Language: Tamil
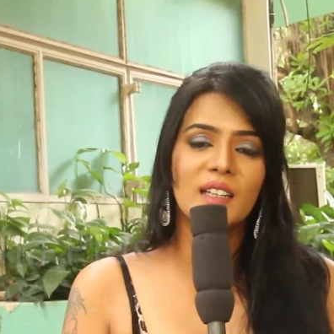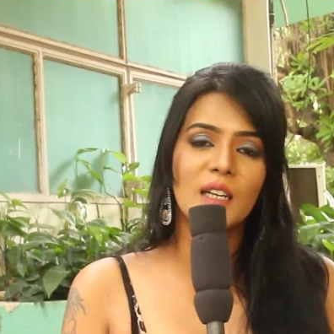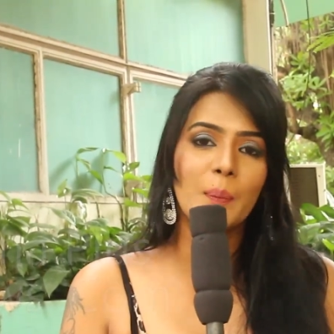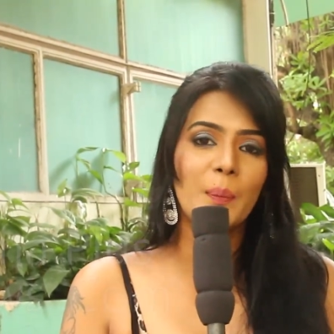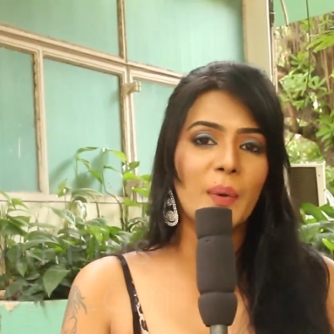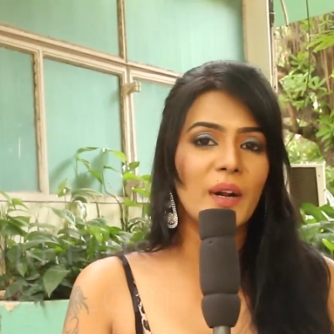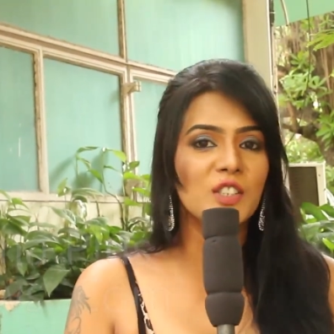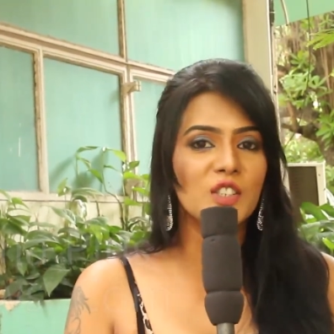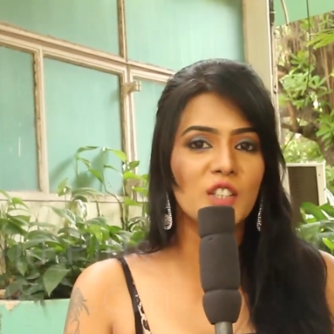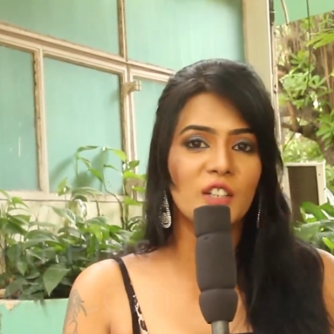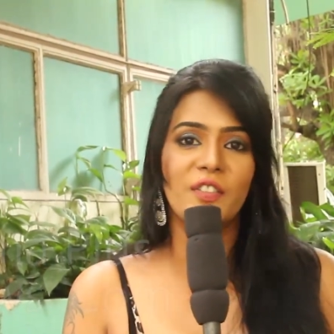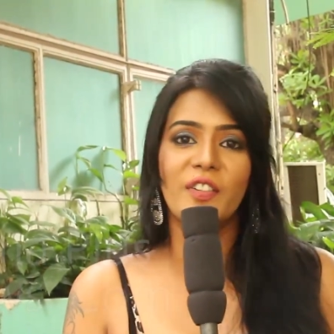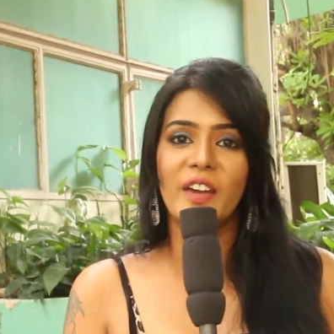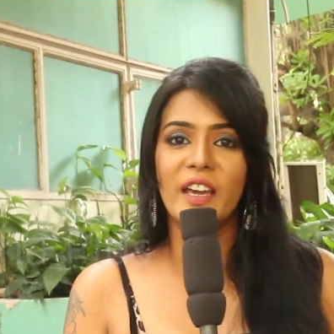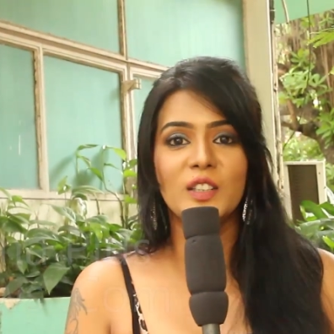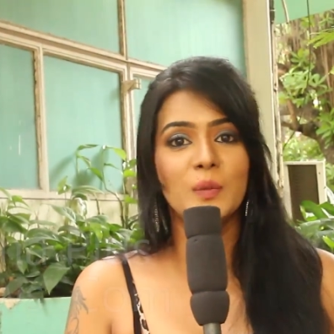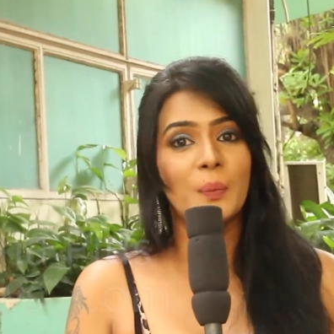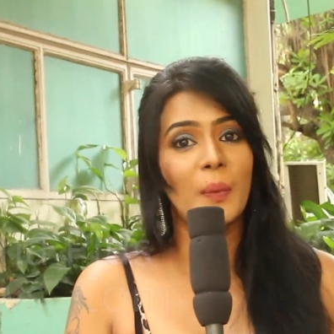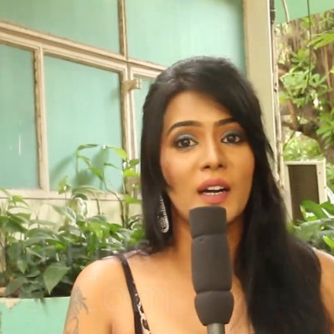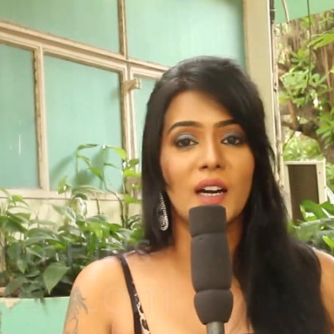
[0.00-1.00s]
டிப்ரெஷன்
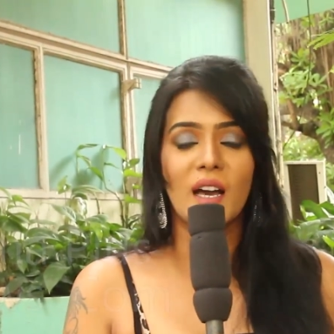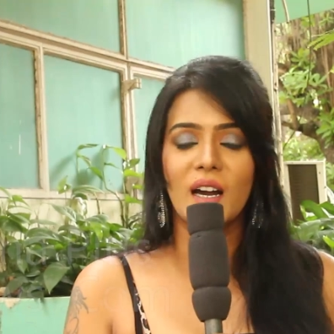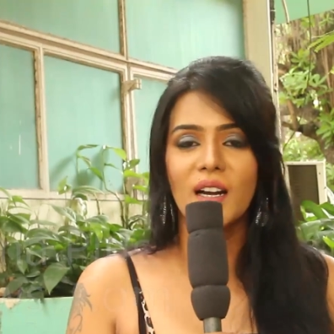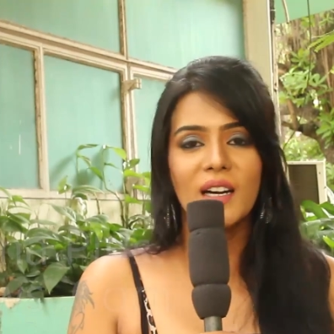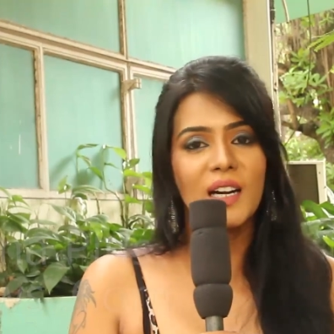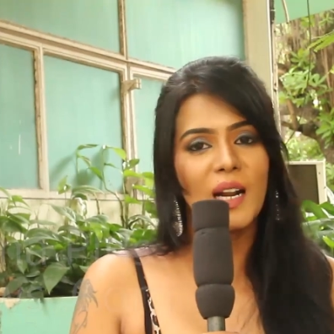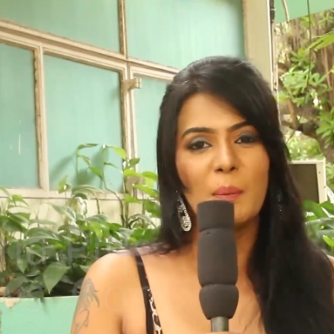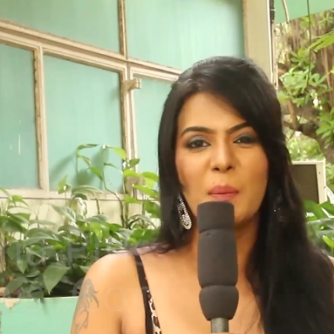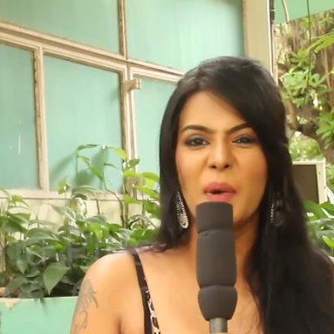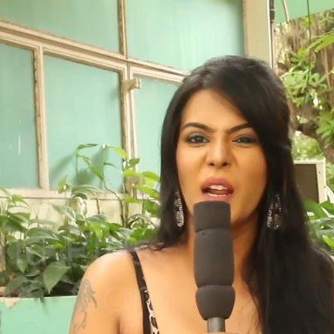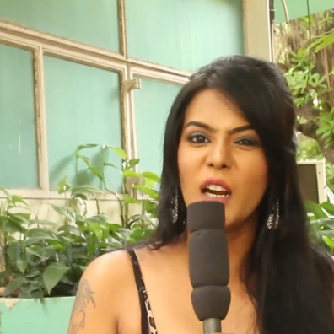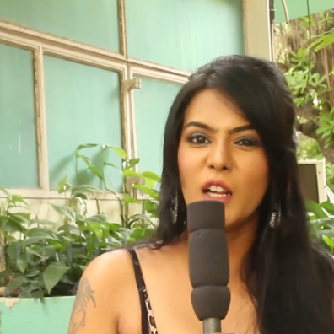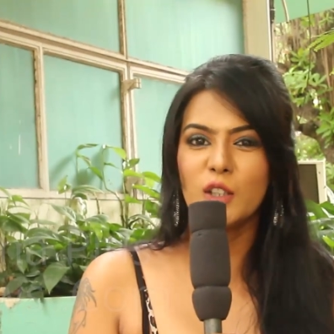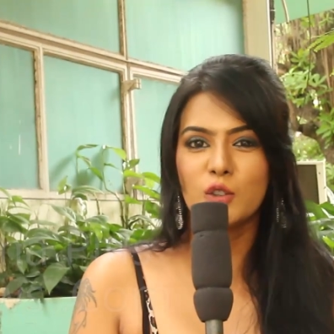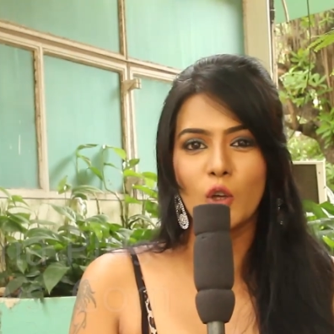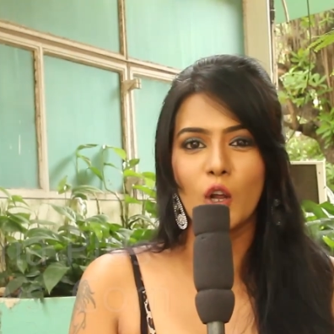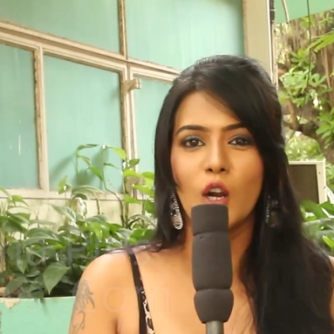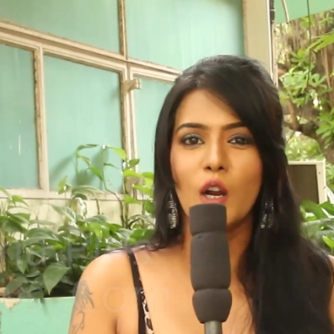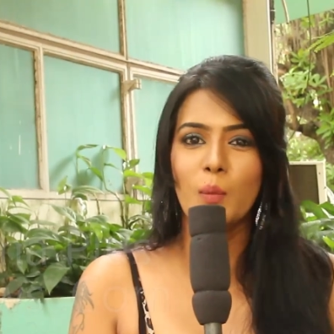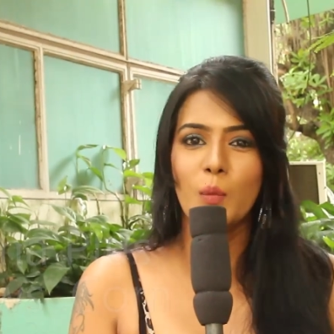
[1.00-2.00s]
ஃபேஸ் பண்ணாங்கன்னு நம்மளால
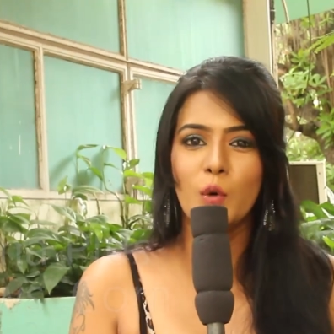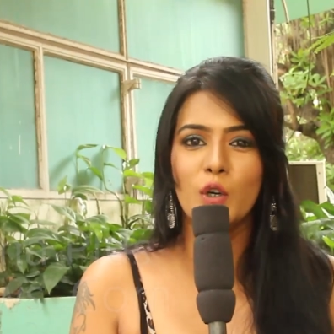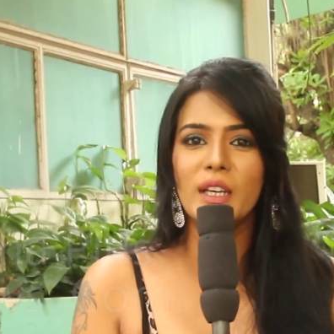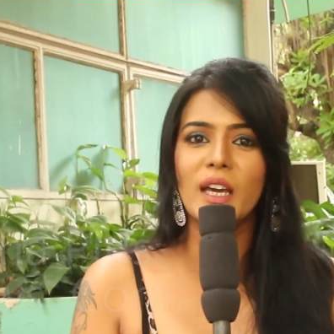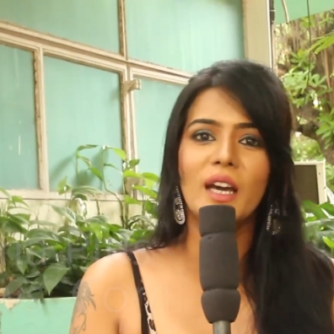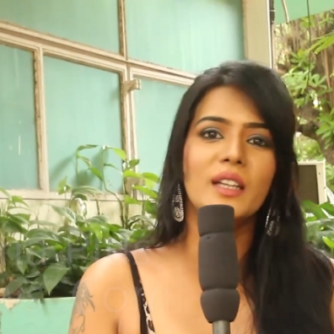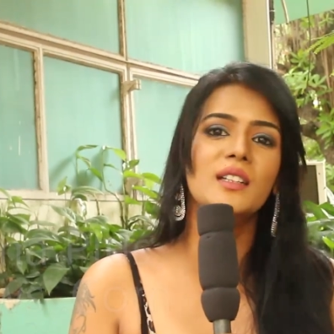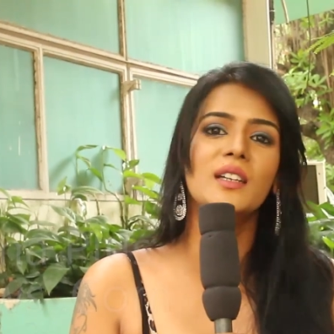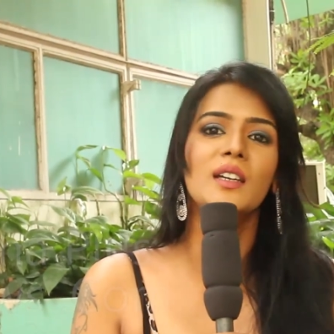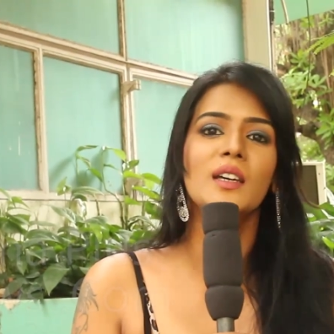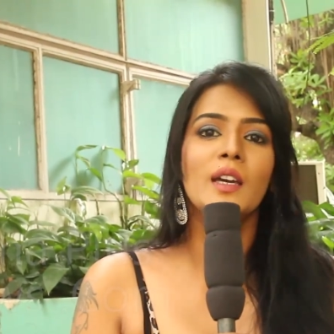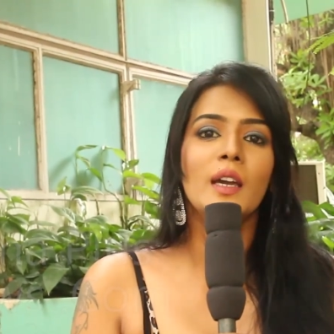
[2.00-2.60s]
சொல்ல முடியாது